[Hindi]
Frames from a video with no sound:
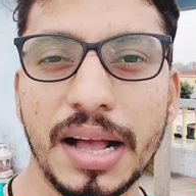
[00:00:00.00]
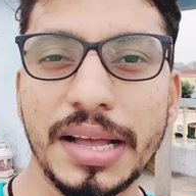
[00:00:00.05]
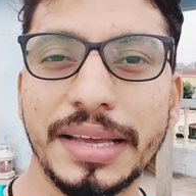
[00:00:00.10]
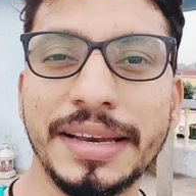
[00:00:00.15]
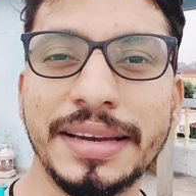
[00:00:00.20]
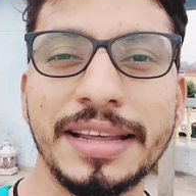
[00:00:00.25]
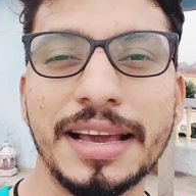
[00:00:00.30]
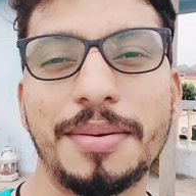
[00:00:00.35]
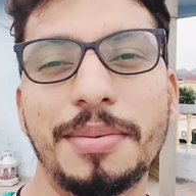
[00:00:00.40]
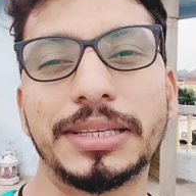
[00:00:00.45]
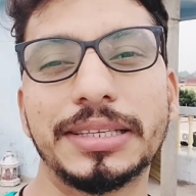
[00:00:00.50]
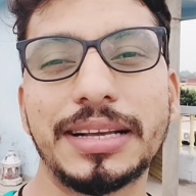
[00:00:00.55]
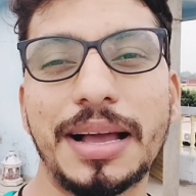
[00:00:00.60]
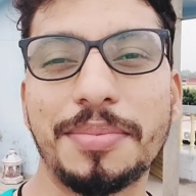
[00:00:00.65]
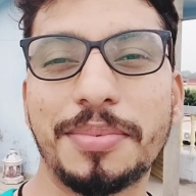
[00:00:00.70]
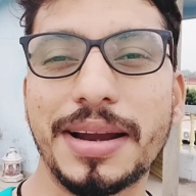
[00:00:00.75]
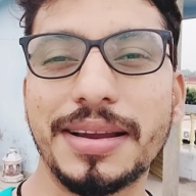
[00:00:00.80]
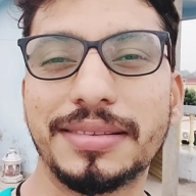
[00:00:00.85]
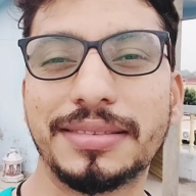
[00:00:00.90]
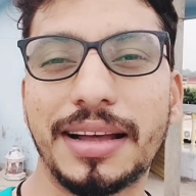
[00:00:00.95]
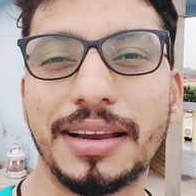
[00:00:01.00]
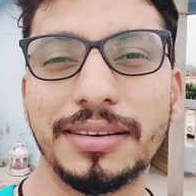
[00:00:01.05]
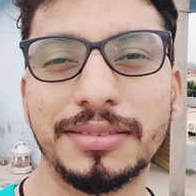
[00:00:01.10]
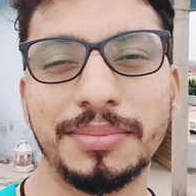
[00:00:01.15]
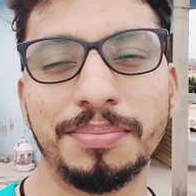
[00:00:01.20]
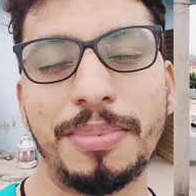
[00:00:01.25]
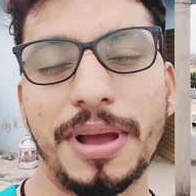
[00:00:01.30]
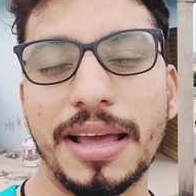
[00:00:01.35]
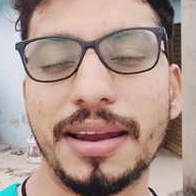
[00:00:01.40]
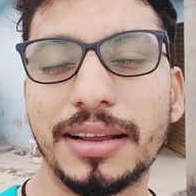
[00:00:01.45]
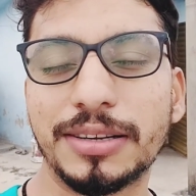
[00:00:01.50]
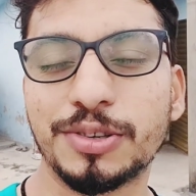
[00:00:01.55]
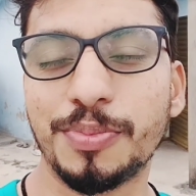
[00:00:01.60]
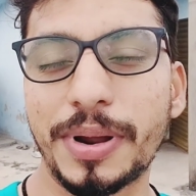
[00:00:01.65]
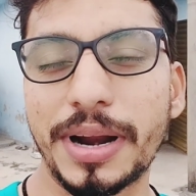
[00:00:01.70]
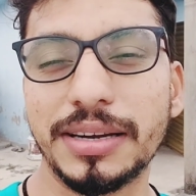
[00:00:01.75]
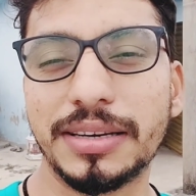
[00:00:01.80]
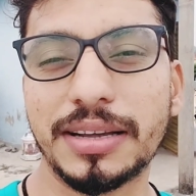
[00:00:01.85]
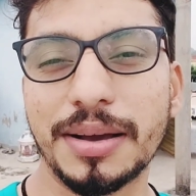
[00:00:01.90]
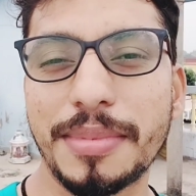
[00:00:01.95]
इंडिया वर्सेस अफगानिस्तान पहला
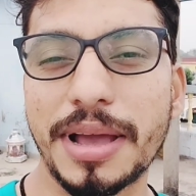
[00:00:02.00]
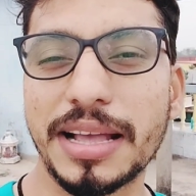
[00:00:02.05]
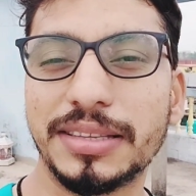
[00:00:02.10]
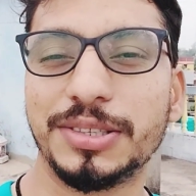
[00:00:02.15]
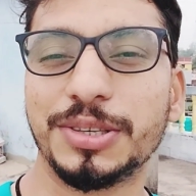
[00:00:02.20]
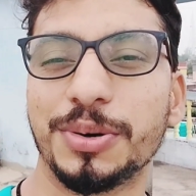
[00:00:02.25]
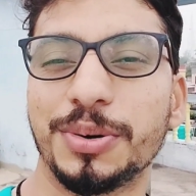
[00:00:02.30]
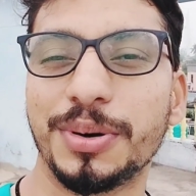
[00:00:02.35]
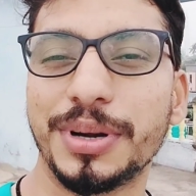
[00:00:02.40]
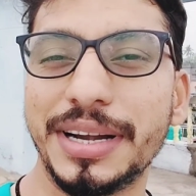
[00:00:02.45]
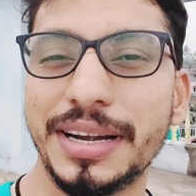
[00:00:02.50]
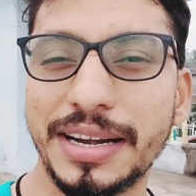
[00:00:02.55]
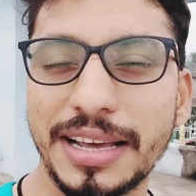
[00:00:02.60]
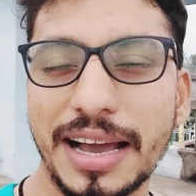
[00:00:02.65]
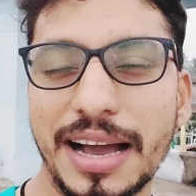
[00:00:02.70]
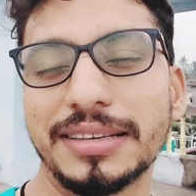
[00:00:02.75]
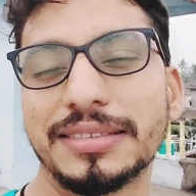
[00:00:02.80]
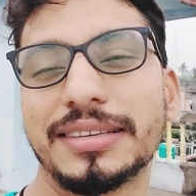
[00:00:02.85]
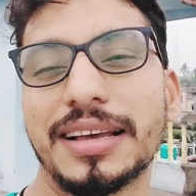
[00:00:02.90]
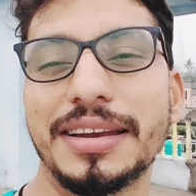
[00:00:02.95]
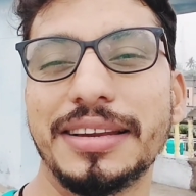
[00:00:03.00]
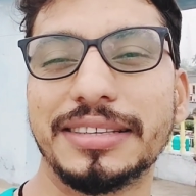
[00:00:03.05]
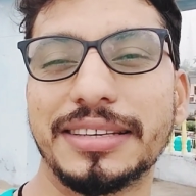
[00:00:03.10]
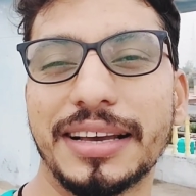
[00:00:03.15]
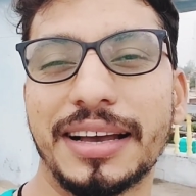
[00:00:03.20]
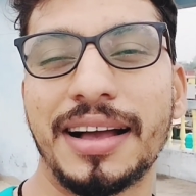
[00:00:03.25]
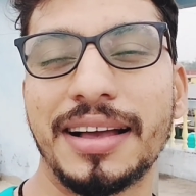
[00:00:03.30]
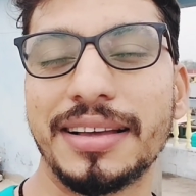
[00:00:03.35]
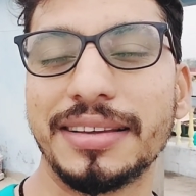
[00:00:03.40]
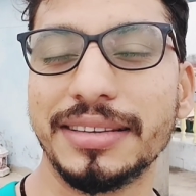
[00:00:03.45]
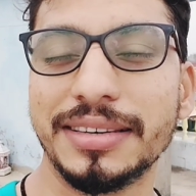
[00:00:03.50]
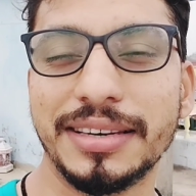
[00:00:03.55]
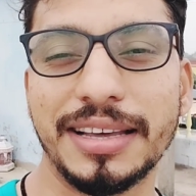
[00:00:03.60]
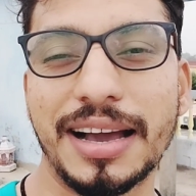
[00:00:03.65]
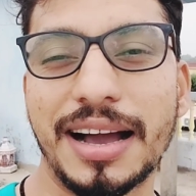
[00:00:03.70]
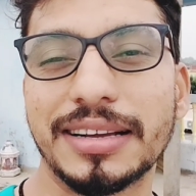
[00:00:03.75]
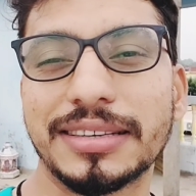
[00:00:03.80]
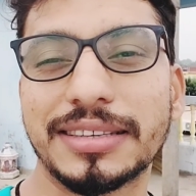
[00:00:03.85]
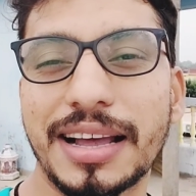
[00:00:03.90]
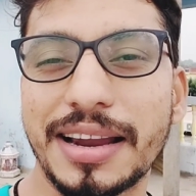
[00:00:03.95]
सुपर एट का मैच जो इंडिया आसानी से है
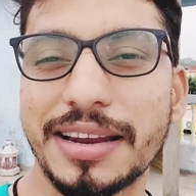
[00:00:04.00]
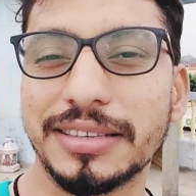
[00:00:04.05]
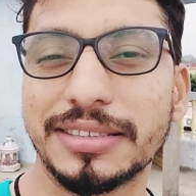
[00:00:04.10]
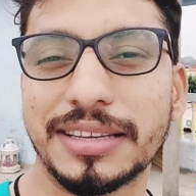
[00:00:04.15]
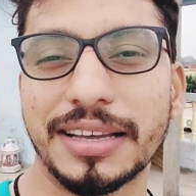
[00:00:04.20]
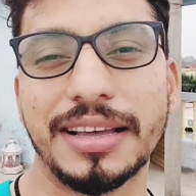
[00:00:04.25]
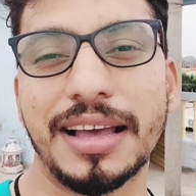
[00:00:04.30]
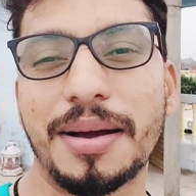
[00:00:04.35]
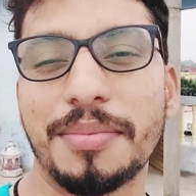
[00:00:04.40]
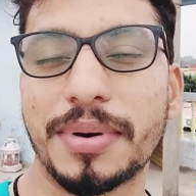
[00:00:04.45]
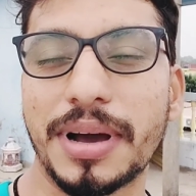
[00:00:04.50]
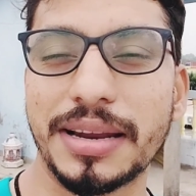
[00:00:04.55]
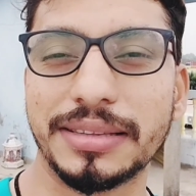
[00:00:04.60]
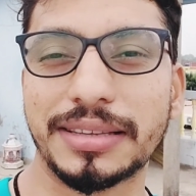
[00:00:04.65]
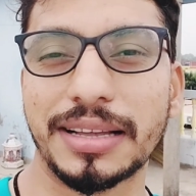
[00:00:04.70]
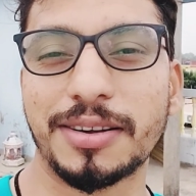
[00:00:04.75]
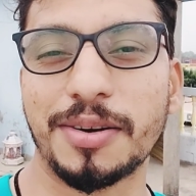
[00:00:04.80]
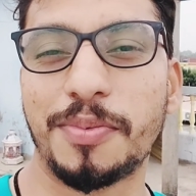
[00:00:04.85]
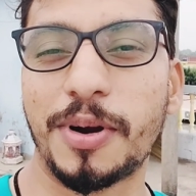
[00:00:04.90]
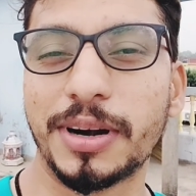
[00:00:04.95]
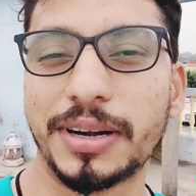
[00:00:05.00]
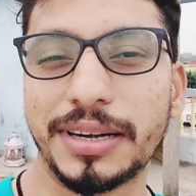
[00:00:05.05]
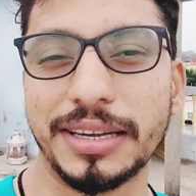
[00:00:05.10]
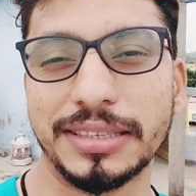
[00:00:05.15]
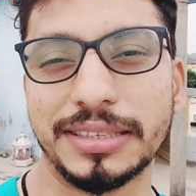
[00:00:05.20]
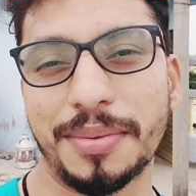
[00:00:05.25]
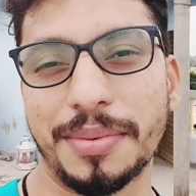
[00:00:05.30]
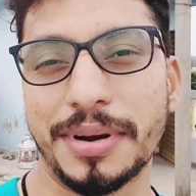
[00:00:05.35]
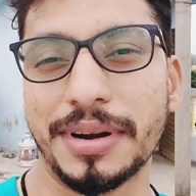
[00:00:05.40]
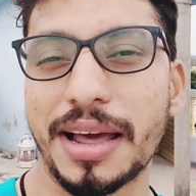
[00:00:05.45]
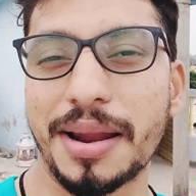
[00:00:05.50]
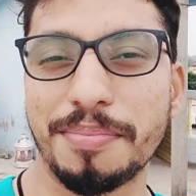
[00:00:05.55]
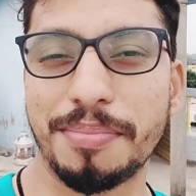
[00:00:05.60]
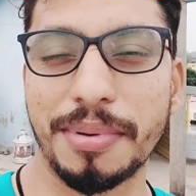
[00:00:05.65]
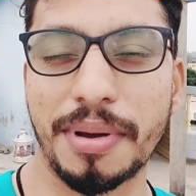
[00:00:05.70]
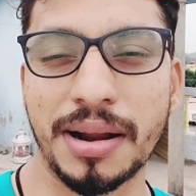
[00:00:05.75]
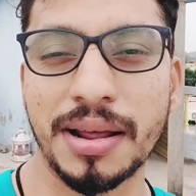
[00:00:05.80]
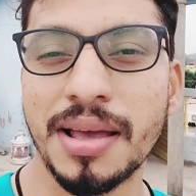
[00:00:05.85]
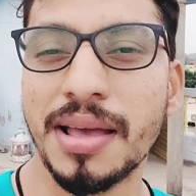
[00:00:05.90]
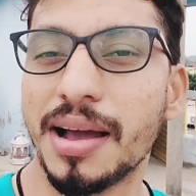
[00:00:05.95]
इंडिया आसानी से अफगानिस्तान को 47 रन
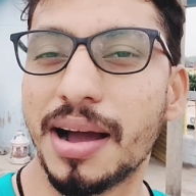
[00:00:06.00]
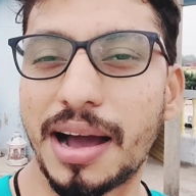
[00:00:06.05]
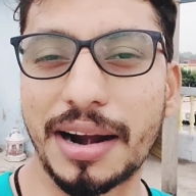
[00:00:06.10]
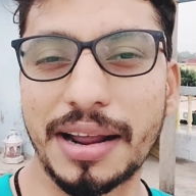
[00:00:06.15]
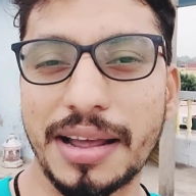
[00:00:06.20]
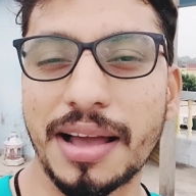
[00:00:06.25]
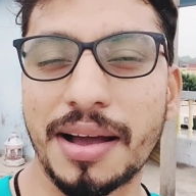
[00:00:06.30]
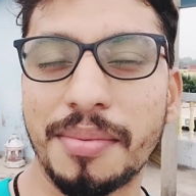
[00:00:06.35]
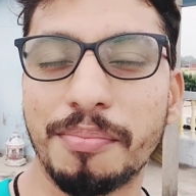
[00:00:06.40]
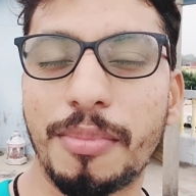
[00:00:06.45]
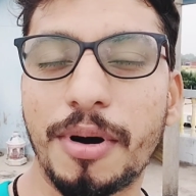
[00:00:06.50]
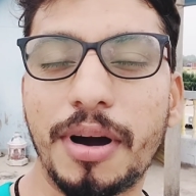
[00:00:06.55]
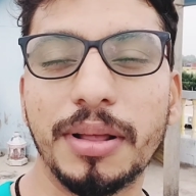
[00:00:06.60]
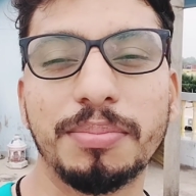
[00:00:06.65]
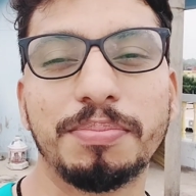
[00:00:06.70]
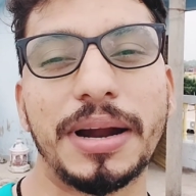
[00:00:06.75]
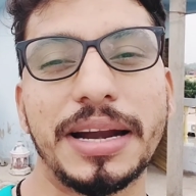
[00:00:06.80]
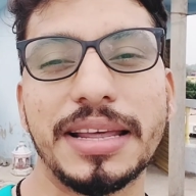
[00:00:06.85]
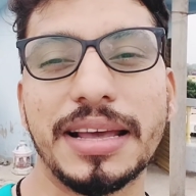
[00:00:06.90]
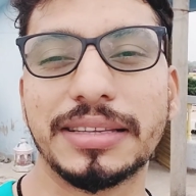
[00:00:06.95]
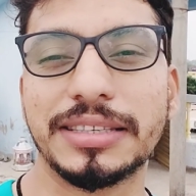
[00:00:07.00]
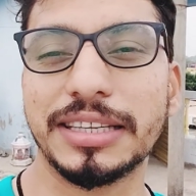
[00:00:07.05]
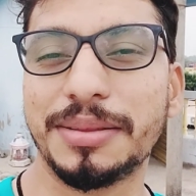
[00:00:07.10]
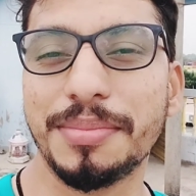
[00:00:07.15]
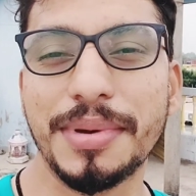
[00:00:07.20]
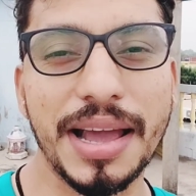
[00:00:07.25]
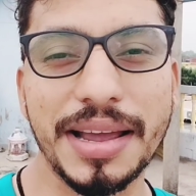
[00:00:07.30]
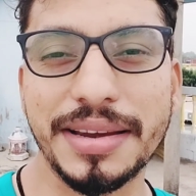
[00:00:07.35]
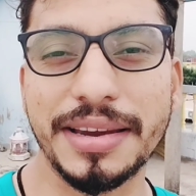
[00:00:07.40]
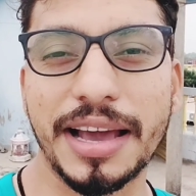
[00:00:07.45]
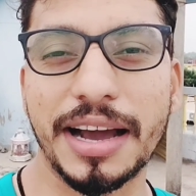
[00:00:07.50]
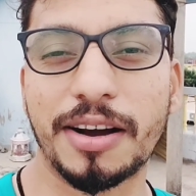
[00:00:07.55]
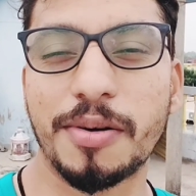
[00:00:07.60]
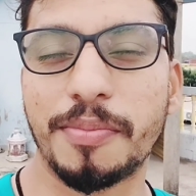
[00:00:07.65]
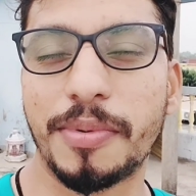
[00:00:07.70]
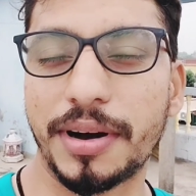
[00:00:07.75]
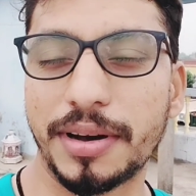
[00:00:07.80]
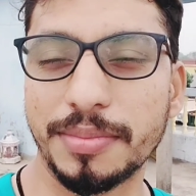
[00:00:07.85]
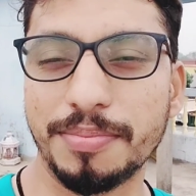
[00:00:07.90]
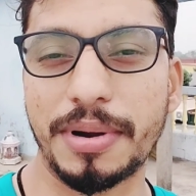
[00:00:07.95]
पर हराया बहुत बढ़िया जीत मिला इंडिया को
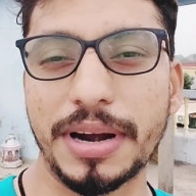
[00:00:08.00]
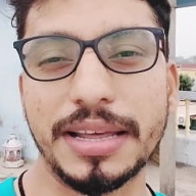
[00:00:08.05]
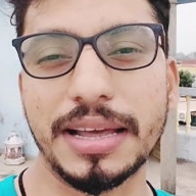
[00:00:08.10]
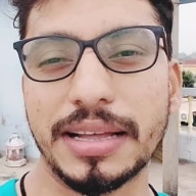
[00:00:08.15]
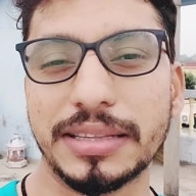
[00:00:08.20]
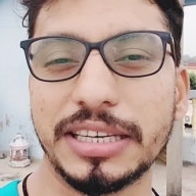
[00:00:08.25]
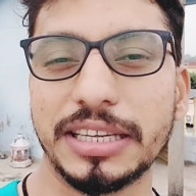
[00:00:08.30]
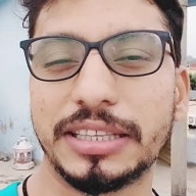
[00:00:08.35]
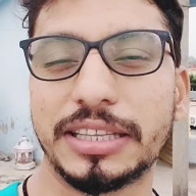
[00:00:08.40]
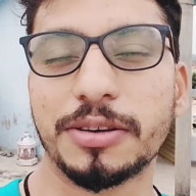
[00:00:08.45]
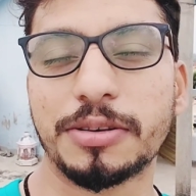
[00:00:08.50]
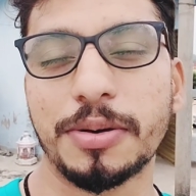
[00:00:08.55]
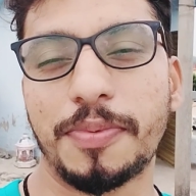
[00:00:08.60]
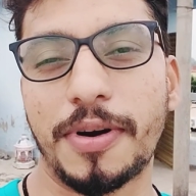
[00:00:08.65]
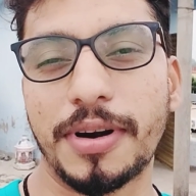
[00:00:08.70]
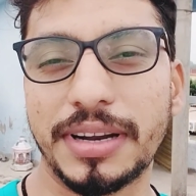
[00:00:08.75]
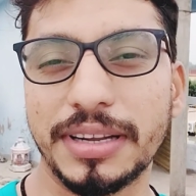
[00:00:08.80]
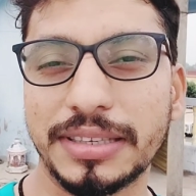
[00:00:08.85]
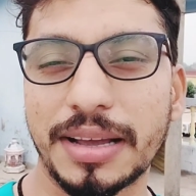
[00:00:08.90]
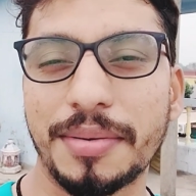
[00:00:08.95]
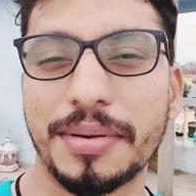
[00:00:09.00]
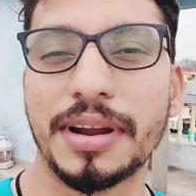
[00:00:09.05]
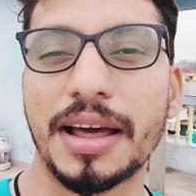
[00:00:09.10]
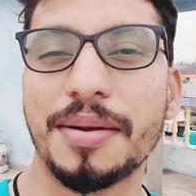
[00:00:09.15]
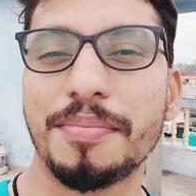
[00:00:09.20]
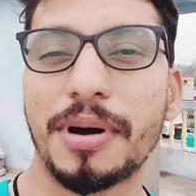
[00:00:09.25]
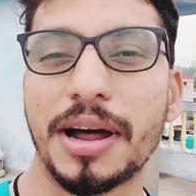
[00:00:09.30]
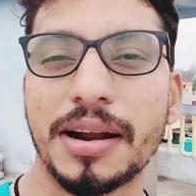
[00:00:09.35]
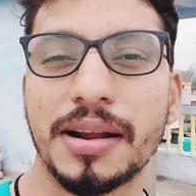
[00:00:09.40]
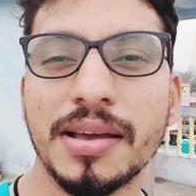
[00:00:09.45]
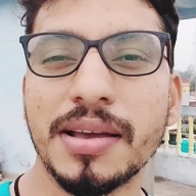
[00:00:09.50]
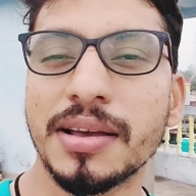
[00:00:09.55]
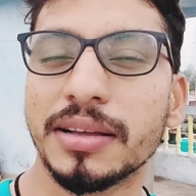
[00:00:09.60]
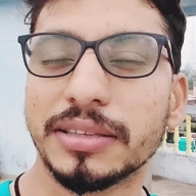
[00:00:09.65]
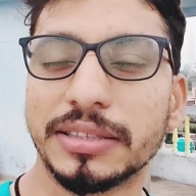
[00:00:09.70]
बहुत बढ़िया जीत क्योंकि 47 रन पर